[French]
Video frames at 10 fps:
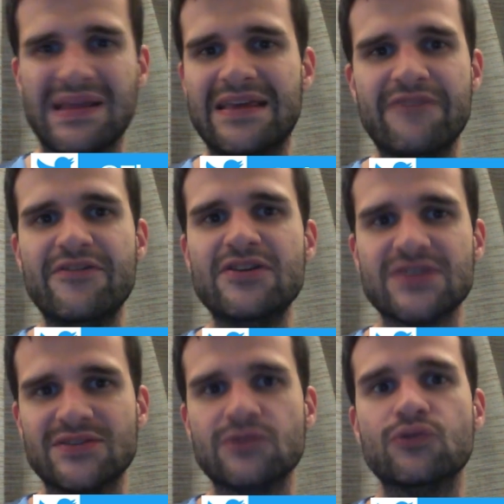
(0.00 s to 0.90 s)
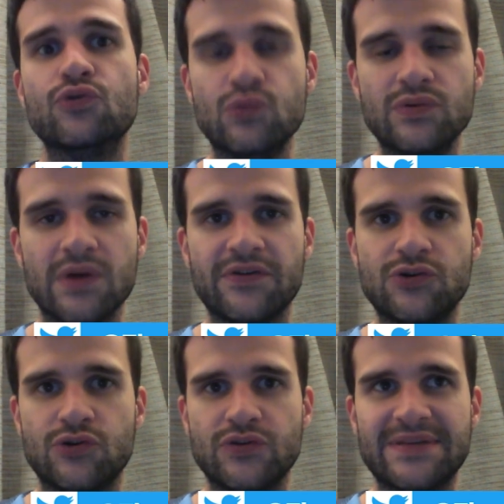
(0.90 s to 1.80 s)
Il y avait une certaine de doute en fait
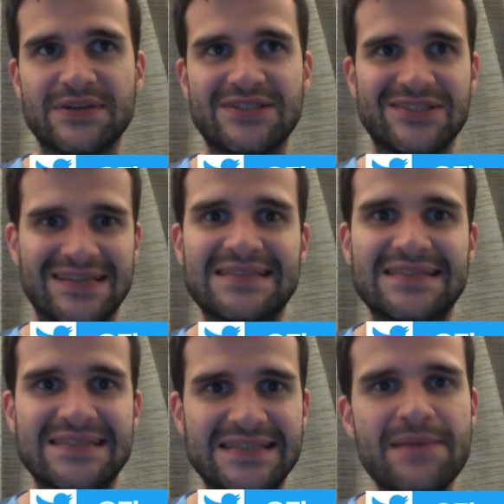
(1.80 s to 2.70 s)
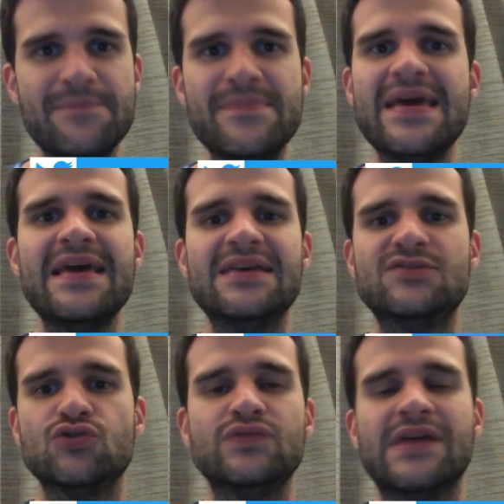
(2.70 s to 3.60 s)
du côté de Manchester City, mais
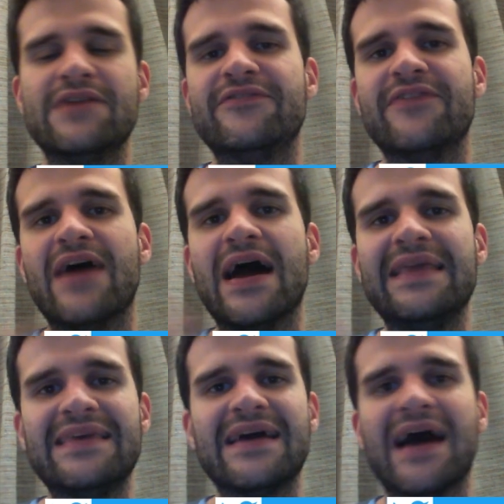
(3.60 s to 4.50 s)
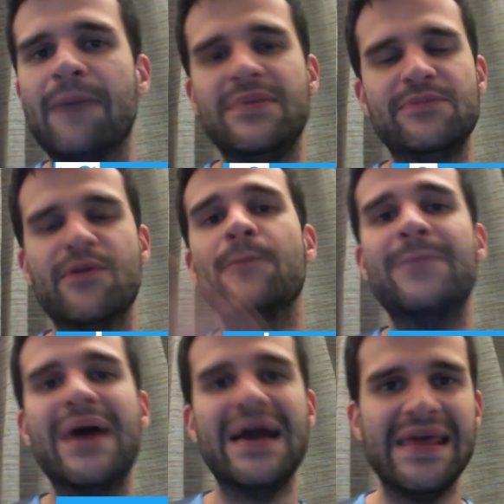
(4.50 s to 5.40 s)
ce doute a, été rapidement
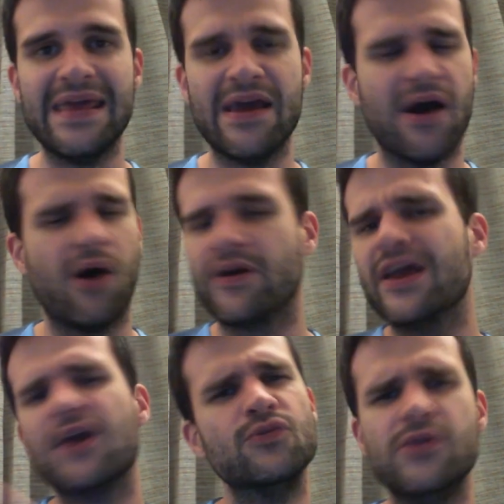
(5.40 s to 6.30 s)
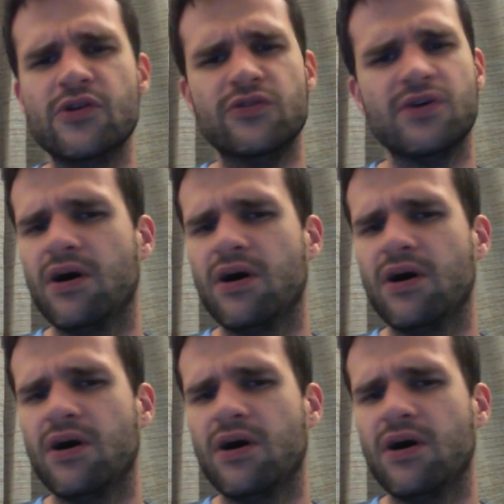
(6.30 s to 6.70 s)
balayé en quelques minutes.